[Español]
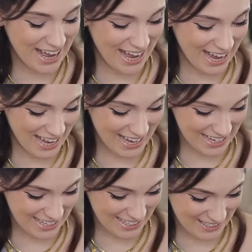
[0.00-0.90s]

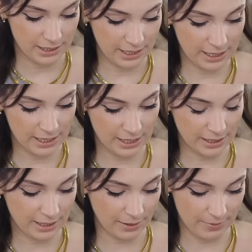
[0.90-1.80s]
Ay, deje que
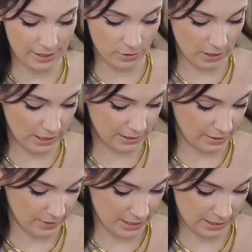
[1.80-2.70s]
el cabello
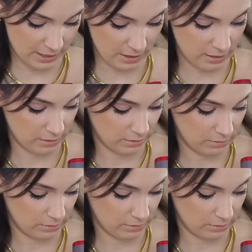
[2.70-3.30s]
atraviese.